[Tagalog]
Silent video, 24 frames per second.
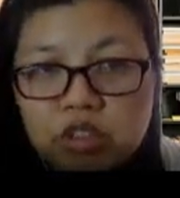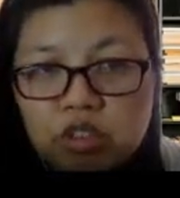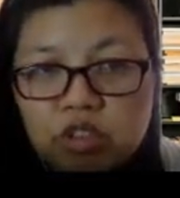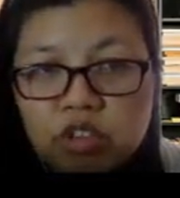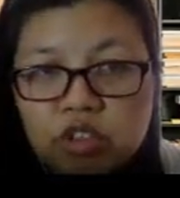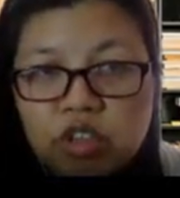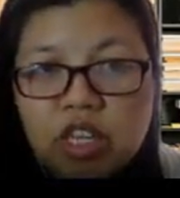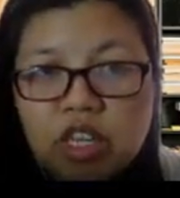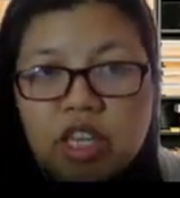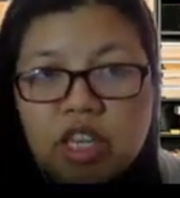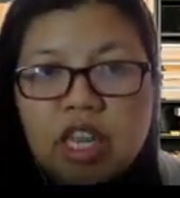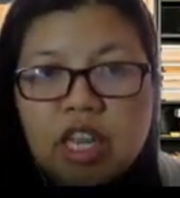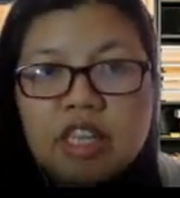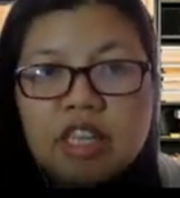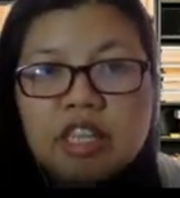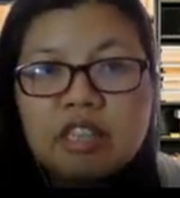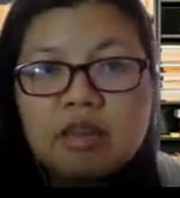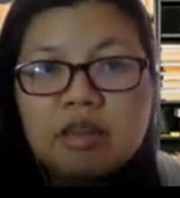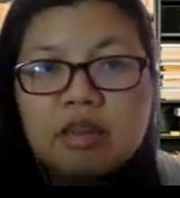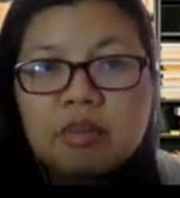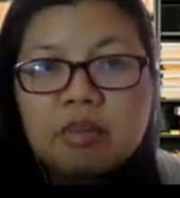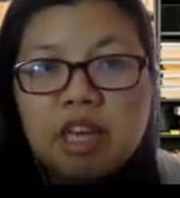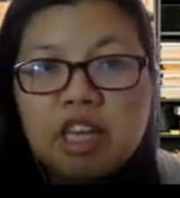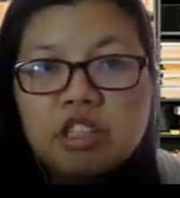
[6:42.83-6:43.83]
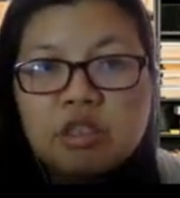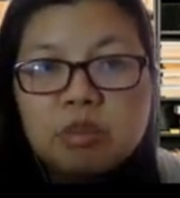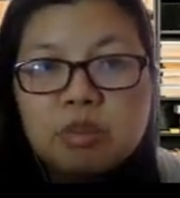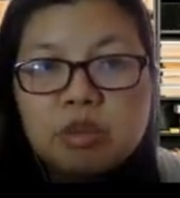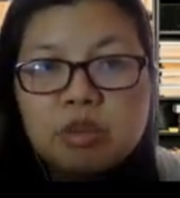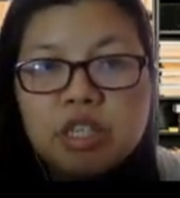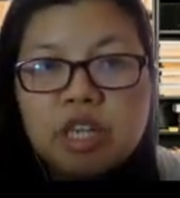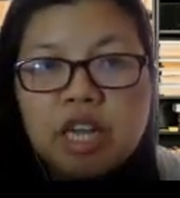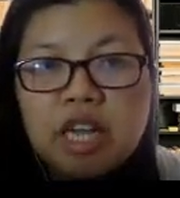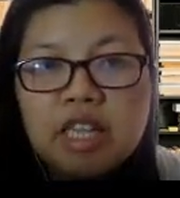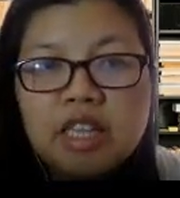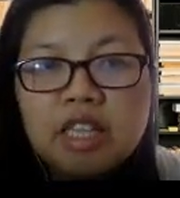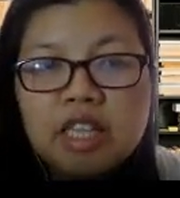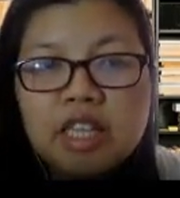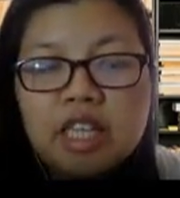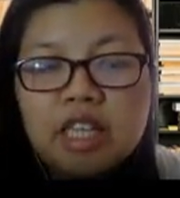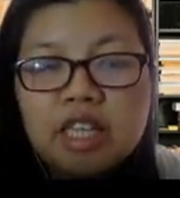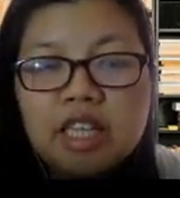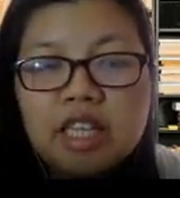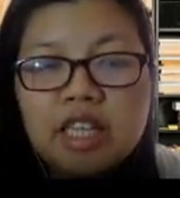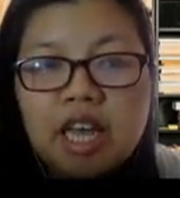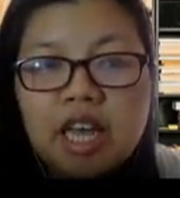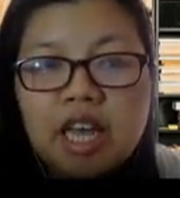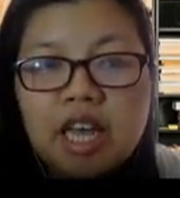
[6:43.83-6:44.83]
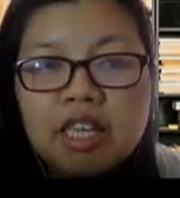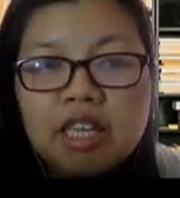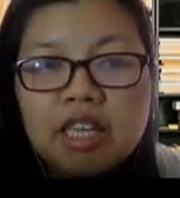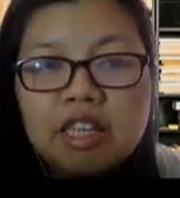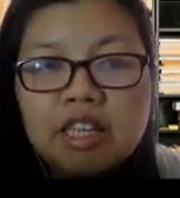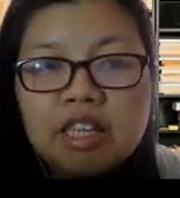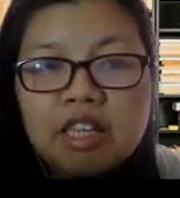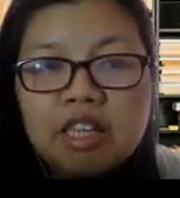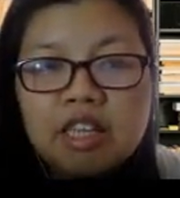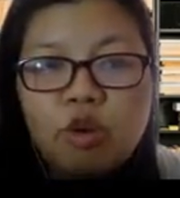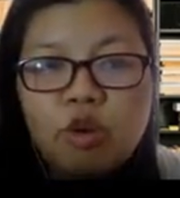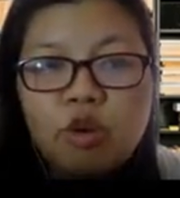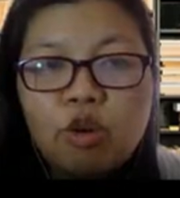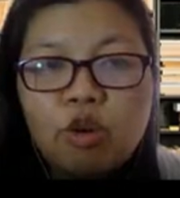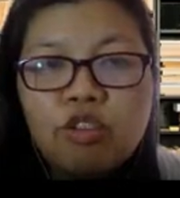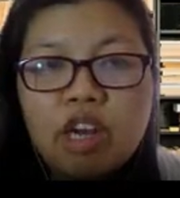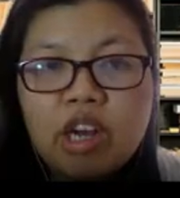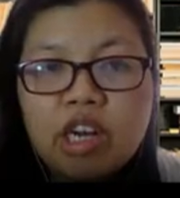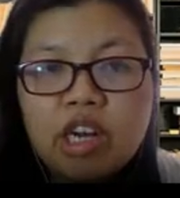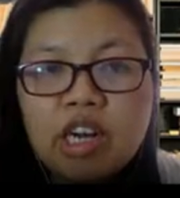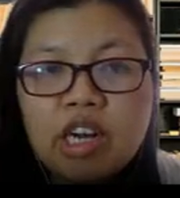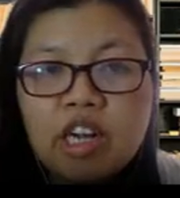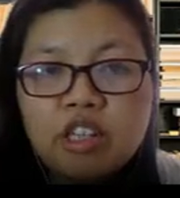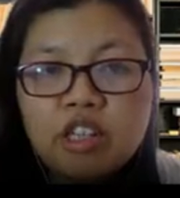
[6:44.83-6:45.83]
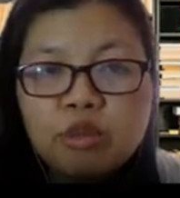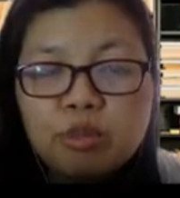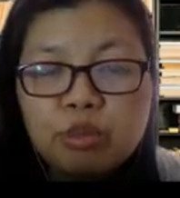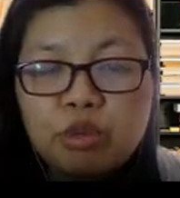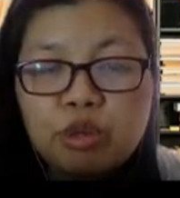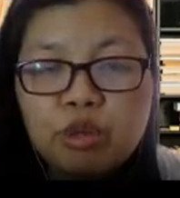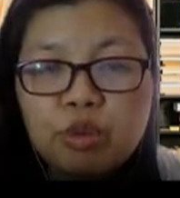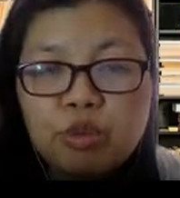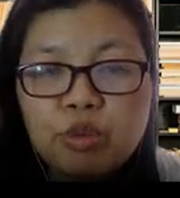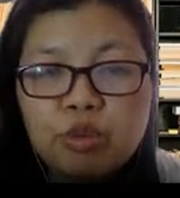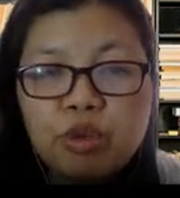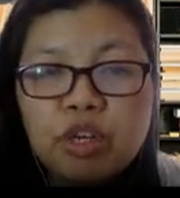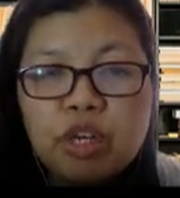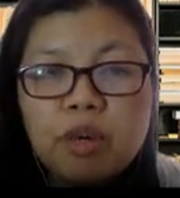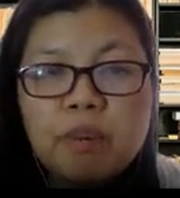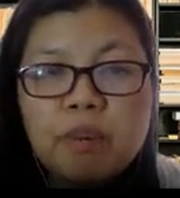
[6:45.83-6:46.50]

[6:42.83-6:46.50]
Okay, at ang megaspore natin ay nakokuvera ng spore wall.